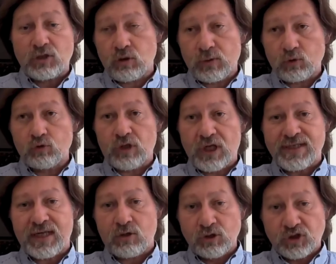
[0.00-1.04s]
è soprattutto
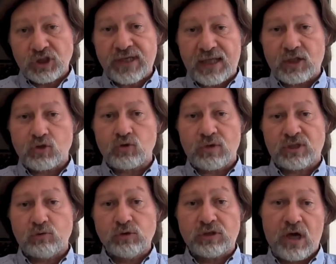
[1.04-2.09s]
essere concentrati su
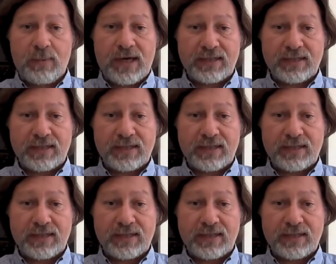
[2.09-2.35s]
questa ultima